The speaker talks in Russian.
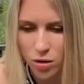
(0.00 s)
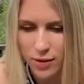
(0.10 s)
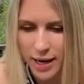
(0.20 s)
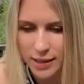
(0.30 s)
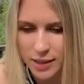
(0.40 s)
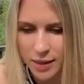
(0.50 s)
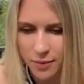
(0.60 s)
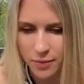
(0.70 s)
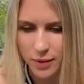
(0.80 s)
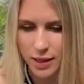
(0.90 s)
correcting
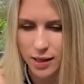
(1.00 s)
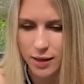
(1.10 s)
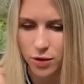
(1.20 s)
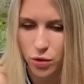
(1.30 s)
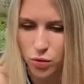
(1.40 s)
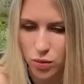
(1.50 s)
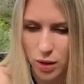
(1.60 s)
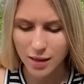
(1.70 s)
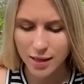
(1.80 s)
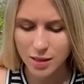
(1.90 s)
я говорю
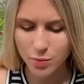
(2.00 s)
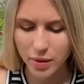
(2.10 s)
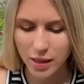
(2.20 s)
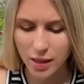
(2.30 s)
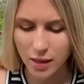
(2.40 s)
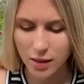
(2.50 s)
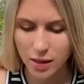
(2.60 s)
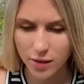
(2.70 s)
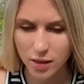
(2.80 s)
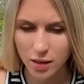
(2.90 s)
let's begin.
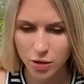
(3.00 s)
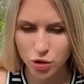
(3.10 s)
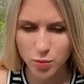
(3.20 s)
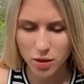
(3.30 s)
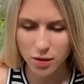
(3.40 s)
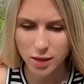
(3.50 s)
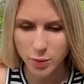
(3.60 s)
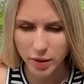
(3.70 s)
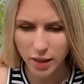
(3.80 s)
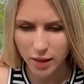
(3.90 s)
Давай это хочу исправить. Let's
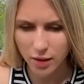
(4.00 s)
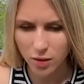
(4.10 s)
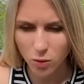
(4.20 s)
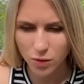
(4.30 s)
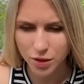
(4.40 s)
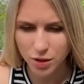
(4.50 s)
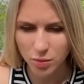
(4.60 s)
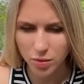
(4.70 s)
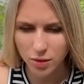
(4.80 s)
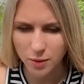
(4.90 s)
begin.
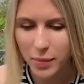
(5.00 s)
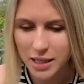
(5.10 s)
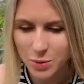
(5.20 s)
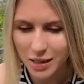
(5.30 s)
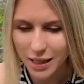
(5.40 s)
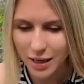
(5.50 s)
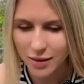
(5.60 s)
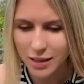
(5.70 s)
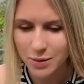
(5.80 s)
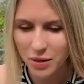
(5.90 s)
Overdub. Мы изменили,
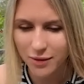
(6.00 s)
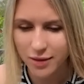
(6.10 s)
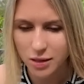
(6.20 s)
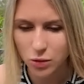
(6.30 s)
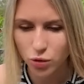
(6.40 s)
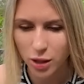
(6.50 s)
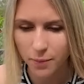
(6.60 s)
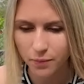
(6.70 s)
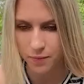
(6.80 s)
и теперь давайте слушаем.